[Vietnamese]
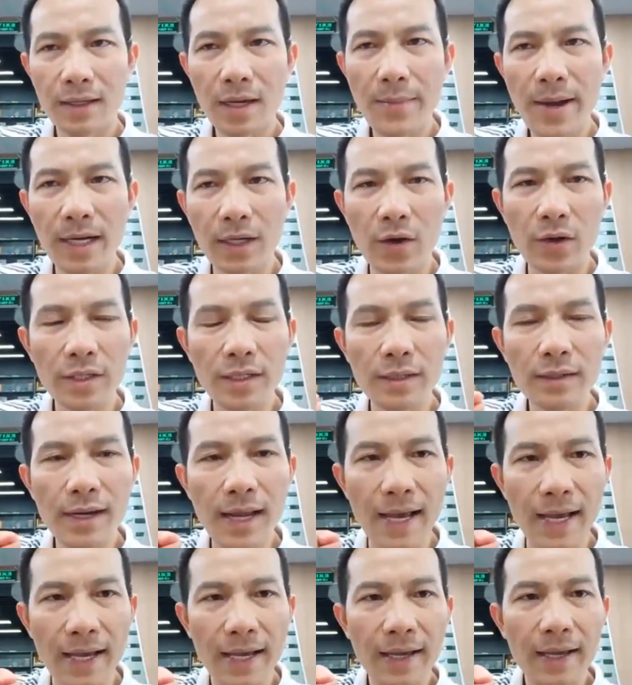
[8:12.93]
các bạn gõ chữ
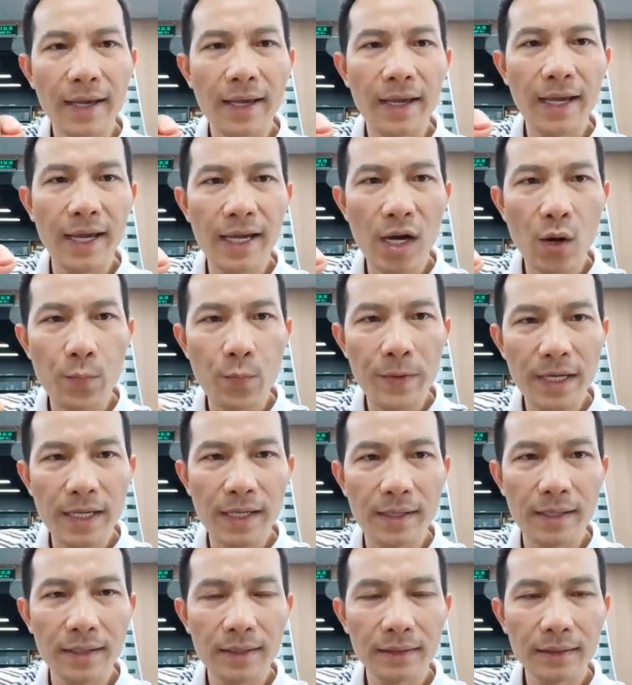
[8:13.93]
là NLP,
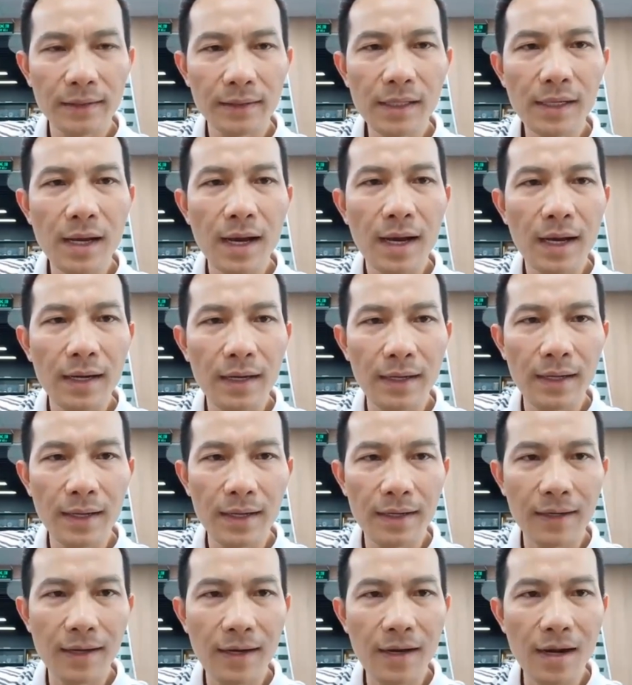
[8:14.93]
tức là
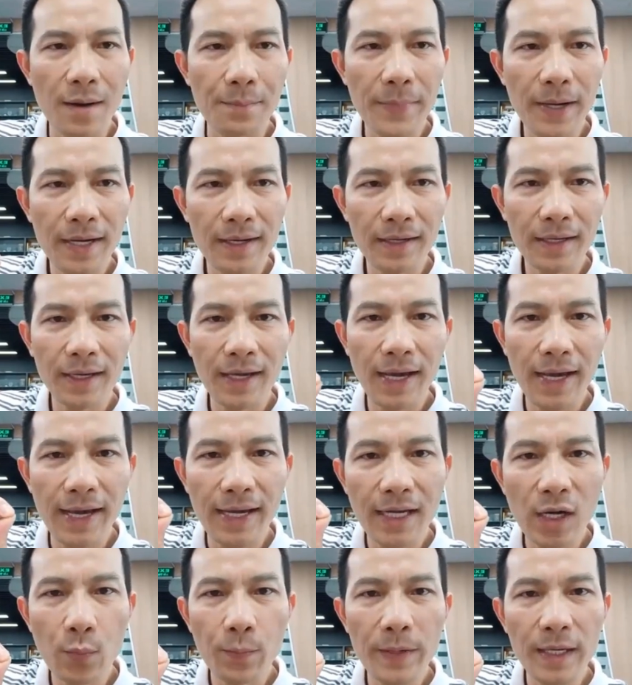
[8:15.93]
NLP
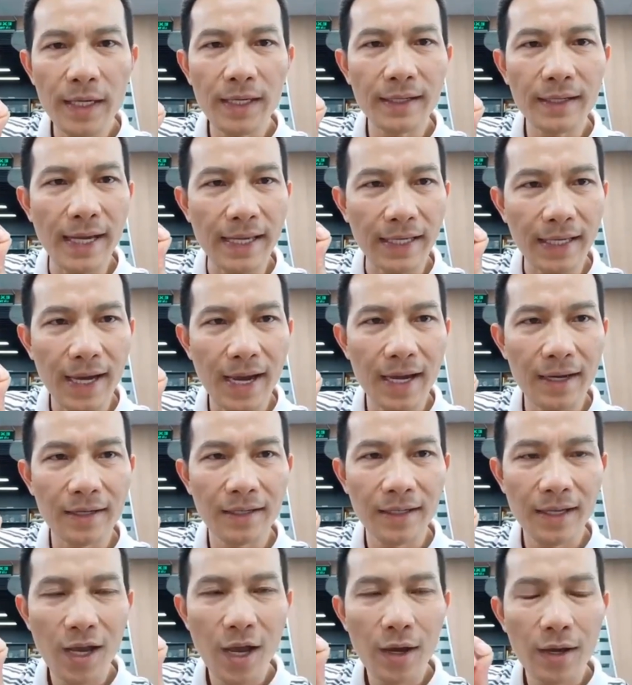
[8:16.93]
đấy, NLP gạch
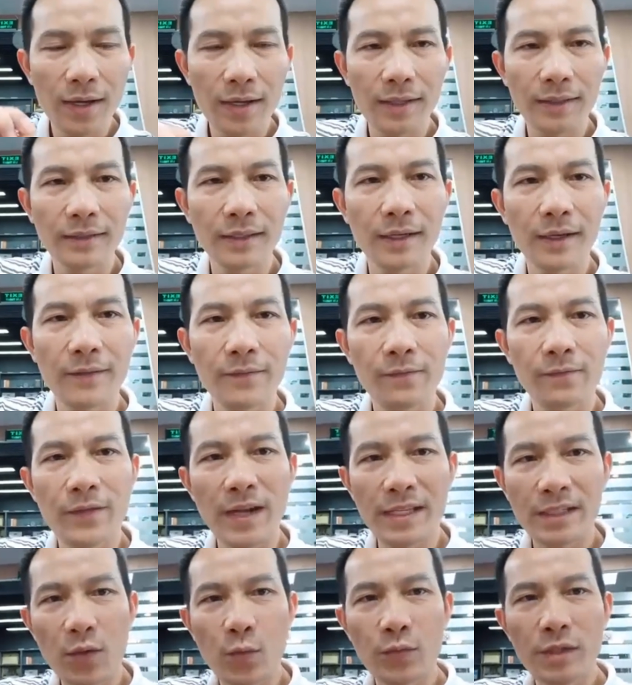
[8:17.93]
ngang
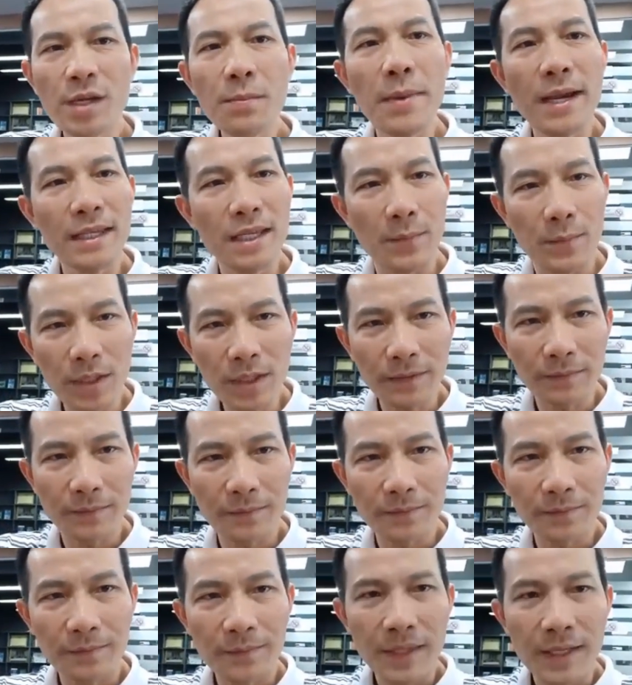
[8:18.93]
vận dụng sức mạnh tiềm thức,
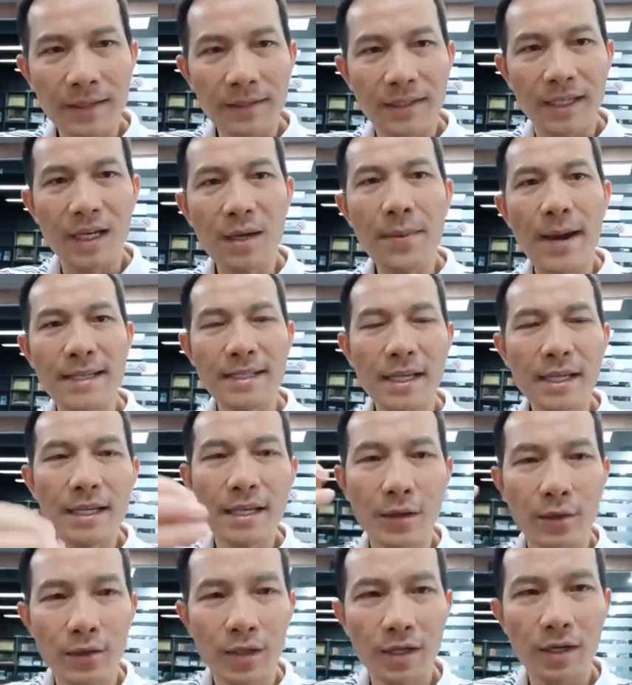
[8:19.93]
thì các bạn sẽ
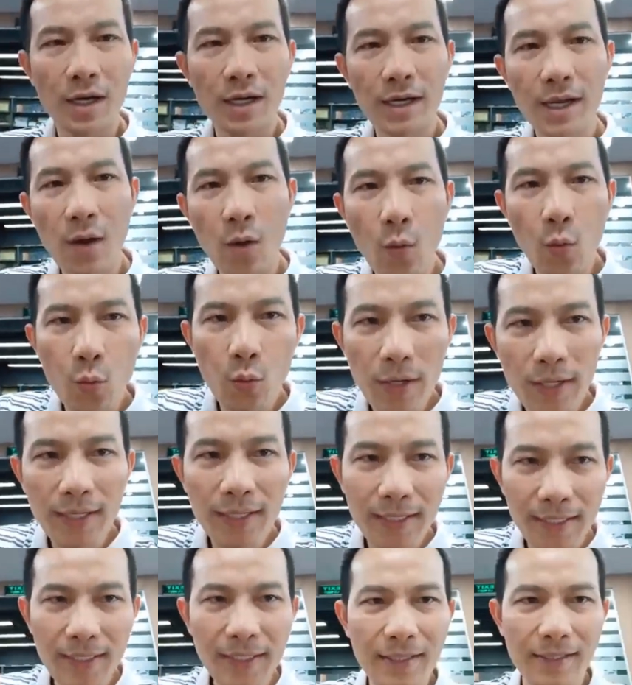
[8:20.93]
hiểu được cái
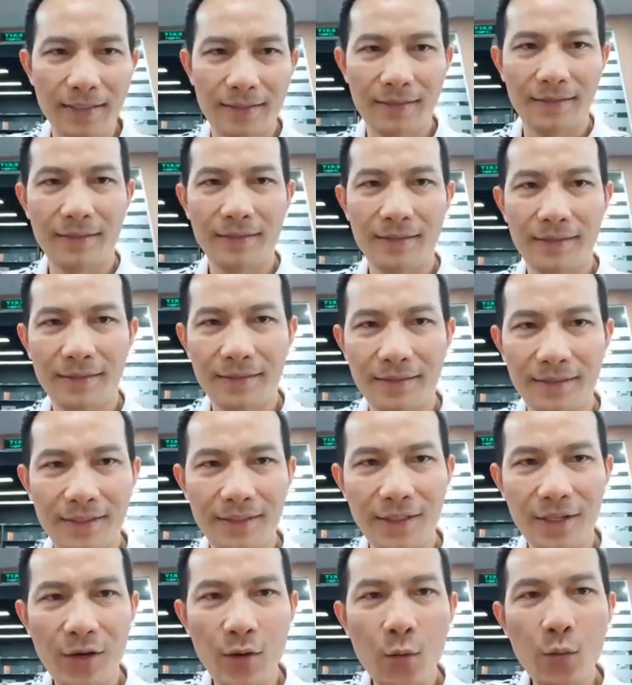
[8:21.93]
nguyên
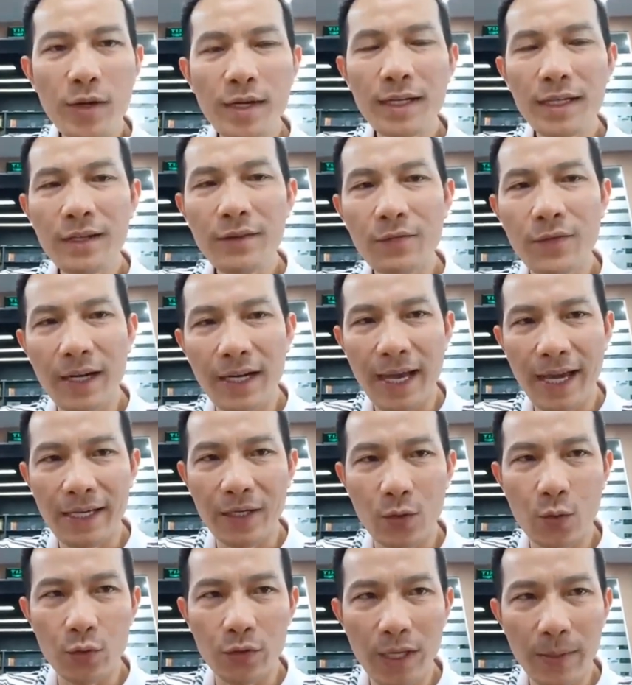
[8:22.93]
lý vận
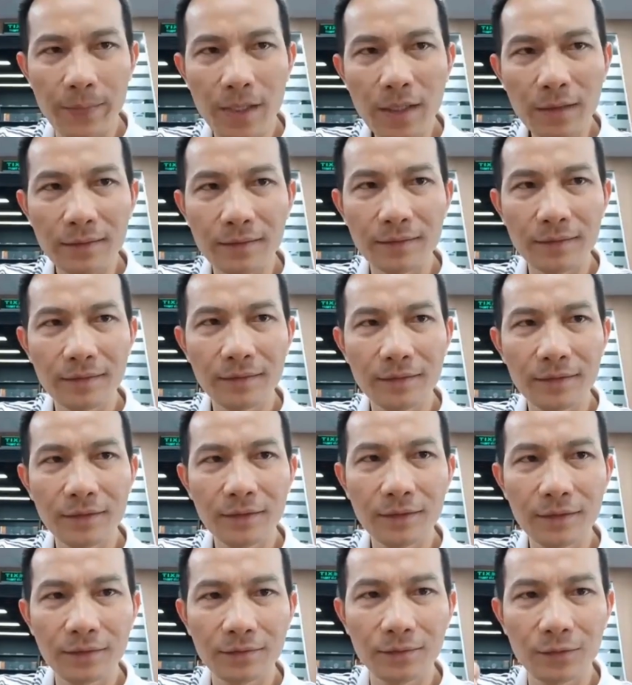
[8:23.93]
hành của tiềm thức,
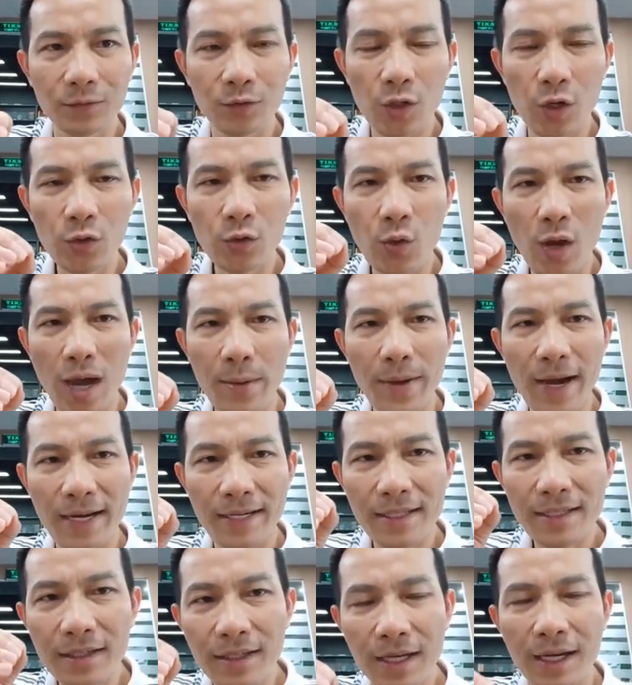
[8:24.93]
nó dọa
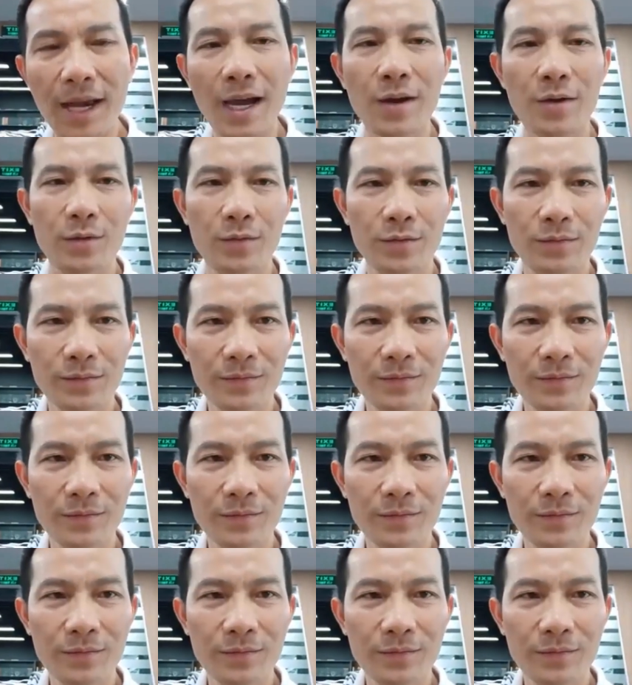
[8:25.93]
bạn như thế nào.